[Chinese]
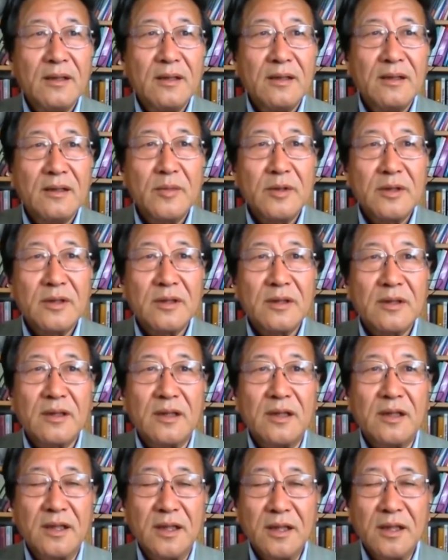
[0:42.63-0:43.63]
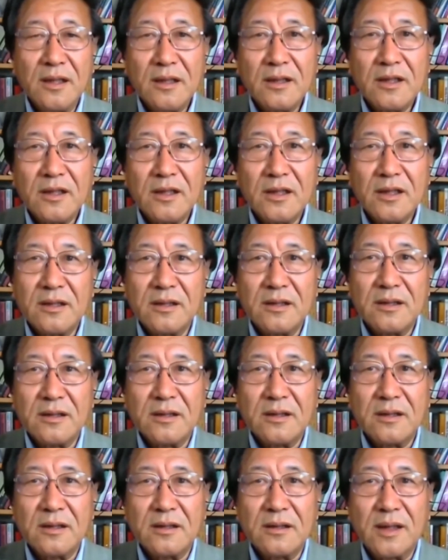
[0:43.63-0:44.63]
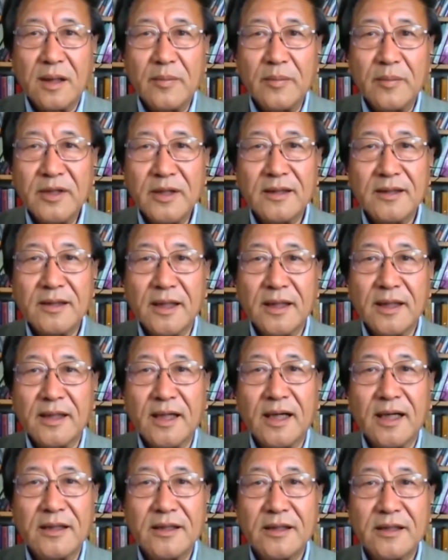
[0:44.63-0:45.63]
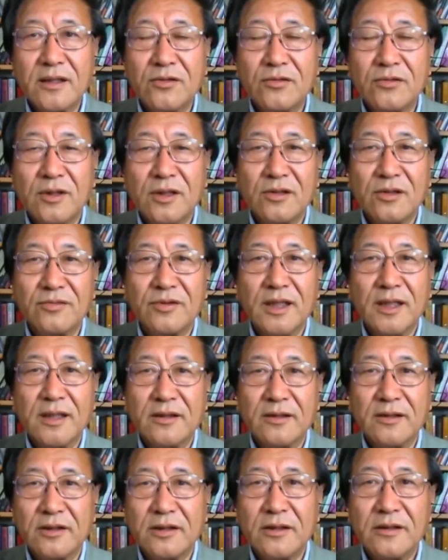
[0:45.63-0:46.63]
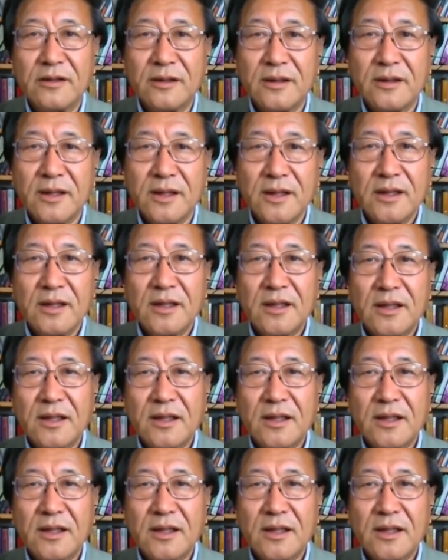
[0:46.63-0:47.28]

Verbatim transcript: 那么可能这个咱们现在谈这个动刀动枪，有时候这